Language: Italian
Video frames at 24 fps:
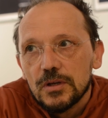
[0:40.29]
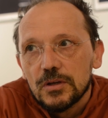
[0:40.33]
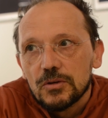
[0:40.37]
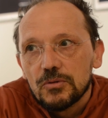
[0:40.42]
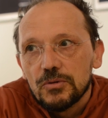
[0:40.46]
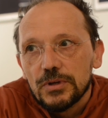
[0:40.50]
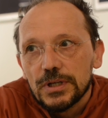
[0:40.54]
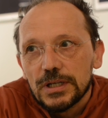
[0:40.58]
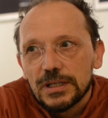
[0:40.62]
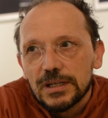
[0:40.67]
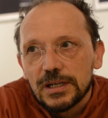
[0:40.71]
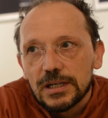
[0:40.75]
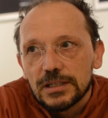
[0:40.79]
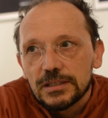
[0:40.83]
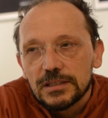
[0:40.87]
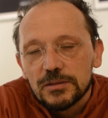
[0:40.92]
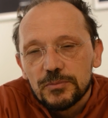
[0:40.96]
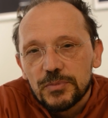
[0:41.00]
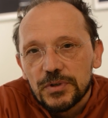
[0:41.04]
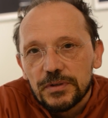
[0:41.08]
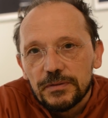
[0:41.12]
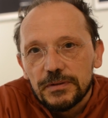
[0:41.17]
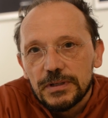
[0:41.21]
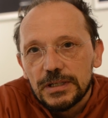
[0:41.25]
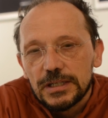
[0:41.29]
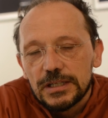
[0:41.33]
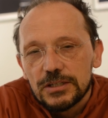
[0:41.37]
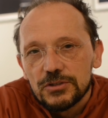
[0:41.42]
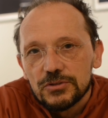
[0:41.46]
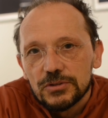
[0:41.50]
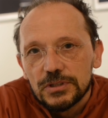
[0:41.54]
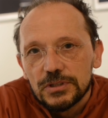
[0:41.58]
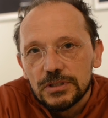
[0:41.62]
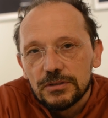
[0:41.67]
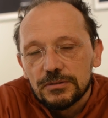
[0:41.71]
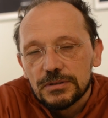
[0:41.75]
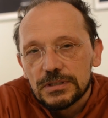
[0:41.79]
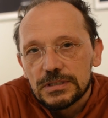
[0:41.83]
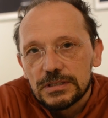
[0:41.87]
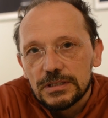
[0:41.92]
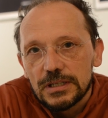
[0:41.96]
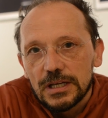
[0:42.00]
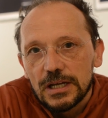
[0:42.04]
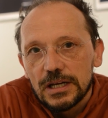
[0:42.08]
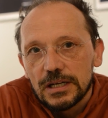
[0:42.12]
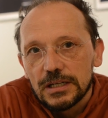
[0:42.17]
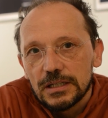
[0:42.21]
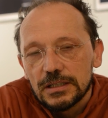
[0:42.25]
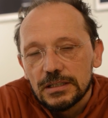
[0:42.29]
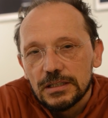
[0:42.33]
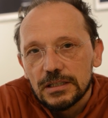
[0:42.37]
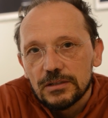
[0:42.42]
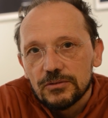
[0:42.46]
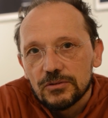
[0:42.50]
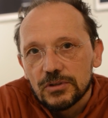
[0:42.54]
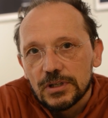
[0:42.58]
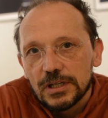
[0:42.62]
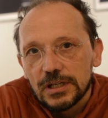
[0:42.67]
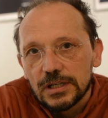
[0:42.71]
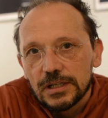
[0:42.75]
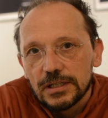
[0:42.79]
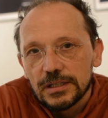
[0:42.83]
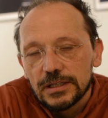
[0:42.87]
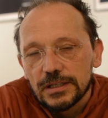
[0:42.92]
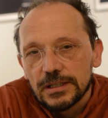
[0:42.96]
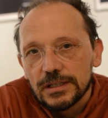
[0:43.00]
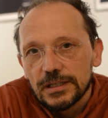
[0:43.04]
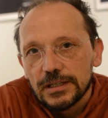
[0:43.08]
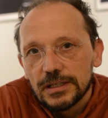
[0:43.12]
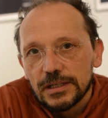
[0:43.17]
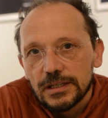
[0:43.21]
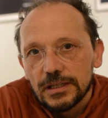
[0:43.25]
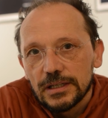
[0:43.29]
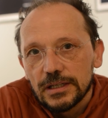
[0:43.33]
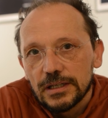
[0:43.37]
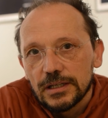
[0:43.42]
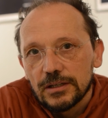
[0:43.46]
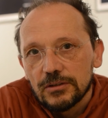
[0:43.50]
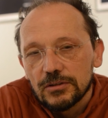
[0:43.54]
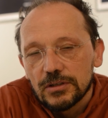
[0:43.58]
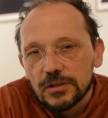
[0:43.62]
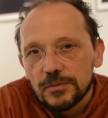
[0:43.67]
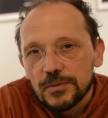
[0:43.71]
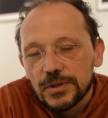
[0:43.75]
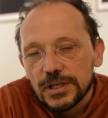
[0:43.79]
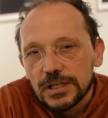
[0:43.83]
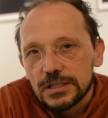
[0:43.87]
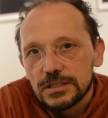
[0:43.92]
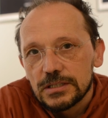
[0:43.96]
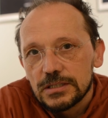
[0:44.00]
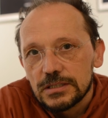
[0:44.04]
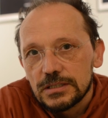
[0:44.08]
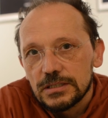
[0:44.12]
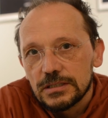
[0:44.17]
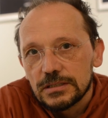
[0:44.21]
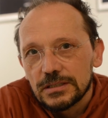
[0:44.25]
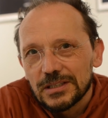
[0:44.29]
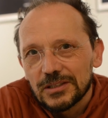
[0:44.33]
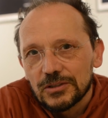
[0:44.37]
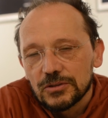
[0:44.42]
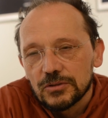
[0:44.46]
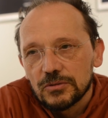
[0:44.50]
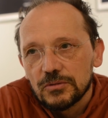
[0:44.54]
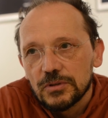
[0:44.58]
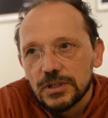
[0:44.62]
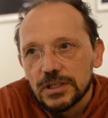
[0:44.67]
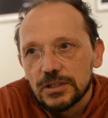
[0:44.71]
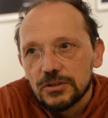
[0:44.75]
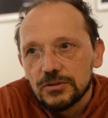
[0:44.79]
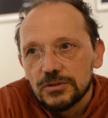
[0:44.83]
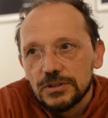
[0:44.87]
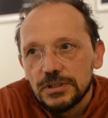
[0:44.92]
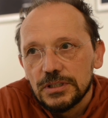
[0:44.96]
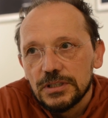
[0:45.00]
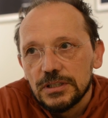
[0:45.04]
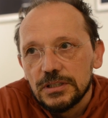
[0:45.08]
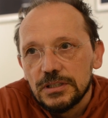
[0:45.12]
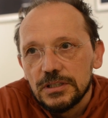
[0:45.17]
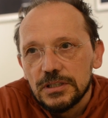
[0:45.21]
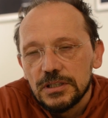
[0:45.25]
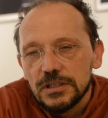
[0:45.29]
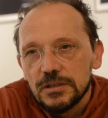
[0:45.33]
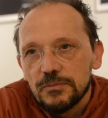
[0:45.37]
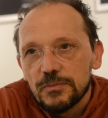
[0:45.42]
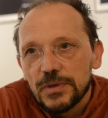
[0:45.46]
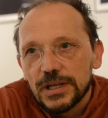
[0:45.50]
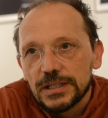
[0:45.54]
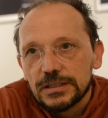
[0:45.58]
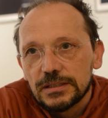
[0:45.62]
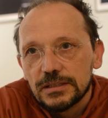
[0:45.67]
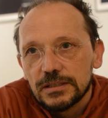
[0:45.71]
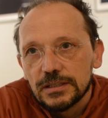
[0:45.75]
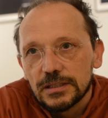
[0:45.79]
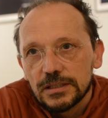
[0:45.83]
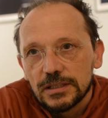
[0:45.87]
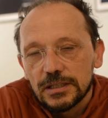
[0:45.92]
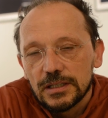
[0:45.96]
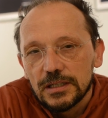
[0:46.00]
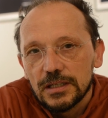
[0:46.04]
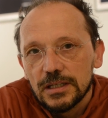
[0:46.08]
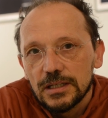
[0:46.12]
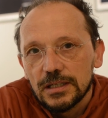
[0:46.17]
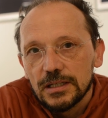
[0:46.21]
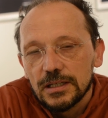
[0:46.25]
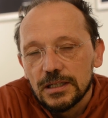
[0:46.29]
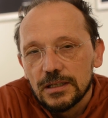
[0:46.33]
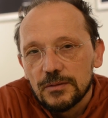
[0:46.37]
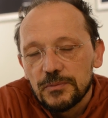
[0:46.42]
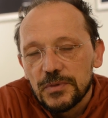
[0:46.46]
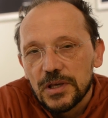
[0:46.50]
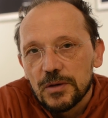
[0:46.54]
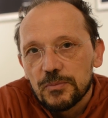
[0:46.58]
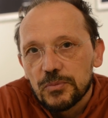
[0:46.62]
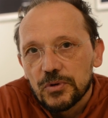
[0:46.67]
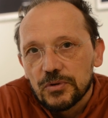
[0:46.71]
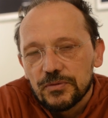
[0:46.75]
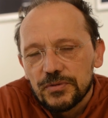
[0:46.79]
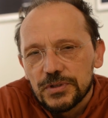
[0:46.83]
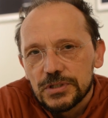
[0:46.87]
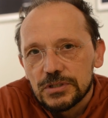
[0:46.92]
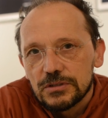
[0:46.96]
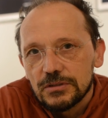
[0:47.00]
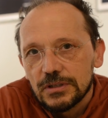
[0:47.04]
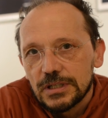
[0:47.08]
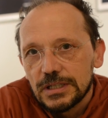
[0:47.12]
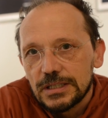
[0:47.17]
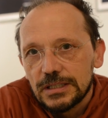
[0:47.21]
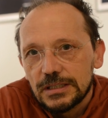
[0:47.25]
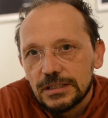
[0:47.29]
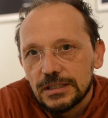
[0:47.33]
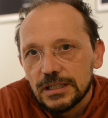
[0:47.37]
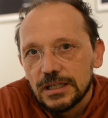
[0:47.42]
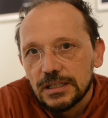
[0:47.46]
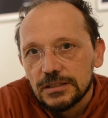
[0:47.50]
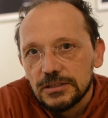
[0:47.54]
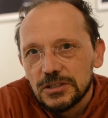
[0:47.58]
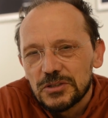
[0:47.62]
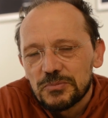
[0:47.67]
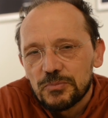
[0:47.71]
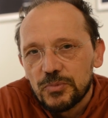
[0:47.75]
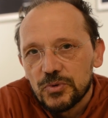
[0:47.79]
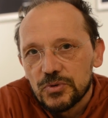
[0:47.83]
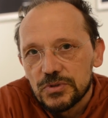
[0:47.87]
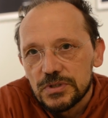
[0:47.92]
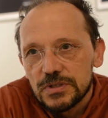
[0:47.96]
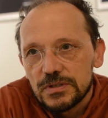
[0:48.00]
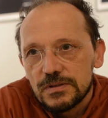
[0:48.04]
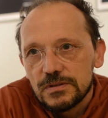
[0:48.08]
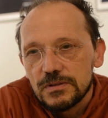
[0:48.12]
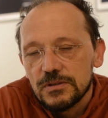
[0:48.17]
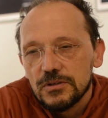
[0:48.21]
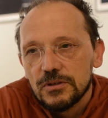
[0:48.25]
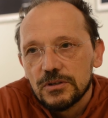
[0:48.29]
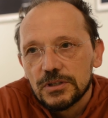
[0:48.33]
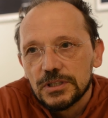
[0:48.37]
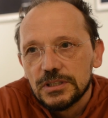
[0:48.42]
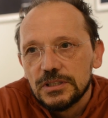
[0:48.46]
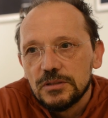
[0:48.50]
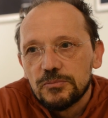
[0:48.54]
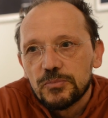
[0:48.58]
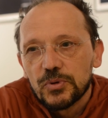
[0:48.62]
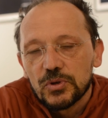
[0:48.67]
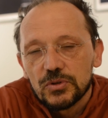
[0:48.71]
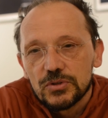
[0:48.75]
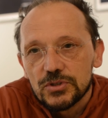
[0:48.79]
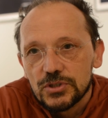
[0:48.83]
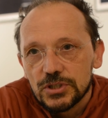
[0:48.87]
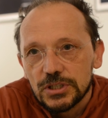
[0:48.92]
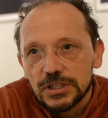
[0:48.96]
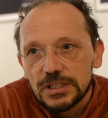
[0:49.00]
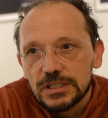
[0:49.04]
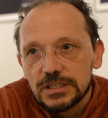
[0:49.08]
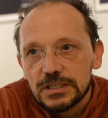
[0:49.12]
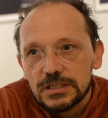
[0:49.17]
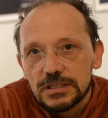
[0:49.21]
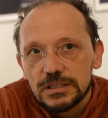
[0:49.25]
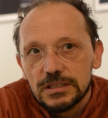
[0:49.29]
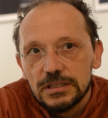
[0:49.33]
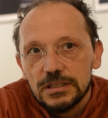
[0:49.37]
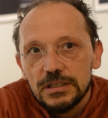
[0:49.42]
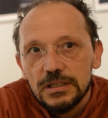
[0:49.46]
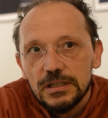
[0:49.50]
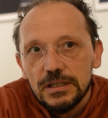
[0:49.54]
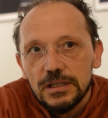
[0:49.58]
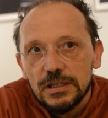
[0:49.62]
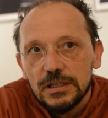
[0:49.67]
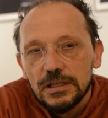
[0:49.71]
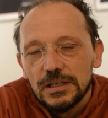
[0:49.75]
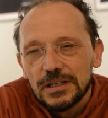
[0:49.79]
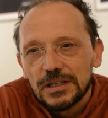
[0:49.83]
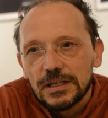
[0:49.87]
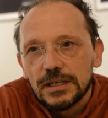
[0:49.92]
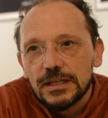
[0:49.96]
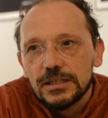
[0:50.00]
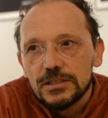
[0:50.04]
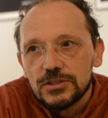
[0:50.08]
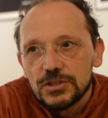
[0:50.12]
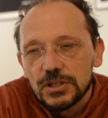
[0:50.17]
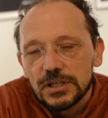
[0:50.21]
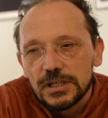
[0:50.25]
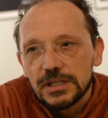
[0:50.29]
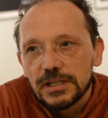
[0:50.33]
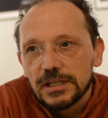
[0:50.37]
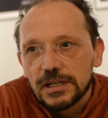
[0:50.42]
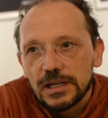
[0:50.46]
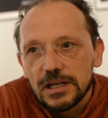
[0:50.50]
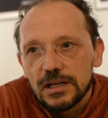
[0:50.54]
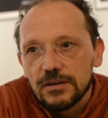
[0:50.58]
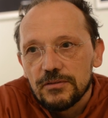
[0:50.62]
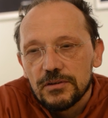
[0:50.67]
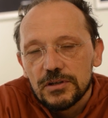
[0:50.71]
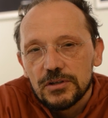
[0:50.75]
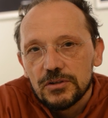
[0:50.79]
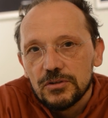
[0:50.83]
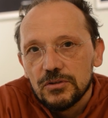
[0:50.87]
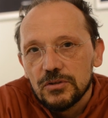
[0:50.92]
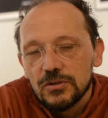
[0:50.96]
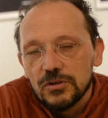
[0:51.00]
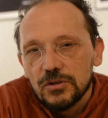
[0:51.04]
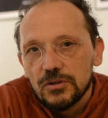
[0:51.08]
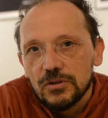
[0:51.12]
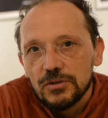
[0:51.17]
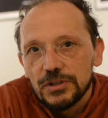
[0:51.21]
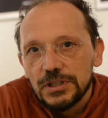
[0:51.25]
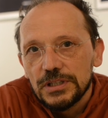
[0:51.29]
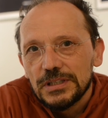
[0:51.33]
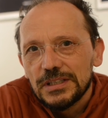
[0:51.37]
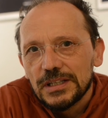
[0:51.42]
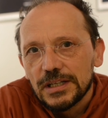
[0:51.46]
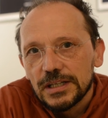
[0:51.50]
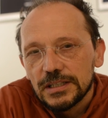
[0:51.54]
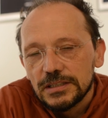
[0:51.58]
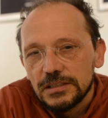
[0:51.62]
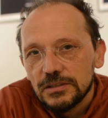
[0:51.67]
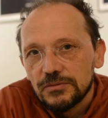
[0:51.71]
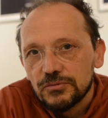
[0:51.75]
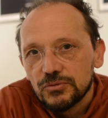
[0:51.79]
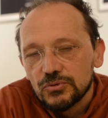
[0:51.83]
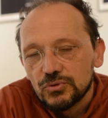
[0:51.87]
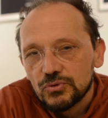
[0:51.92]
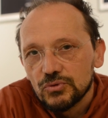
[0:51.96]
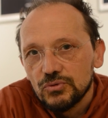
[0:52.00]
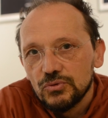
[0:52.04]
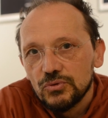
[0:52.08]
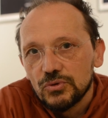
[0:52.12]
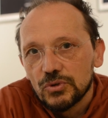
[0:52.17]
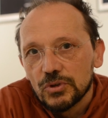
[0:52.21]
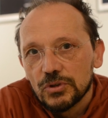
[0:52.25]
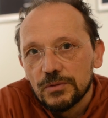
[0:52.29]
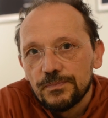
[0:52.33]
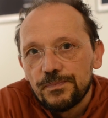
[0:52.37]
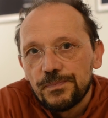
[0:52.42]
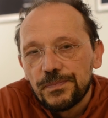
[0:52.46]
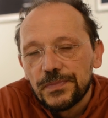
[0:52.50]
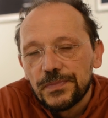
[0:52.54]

Qui il grande privilegio di questi anni di lavorare con Emergency è stato quello di, di mettere la mia professionalità a disposizione di processi che generavano idee di futuro,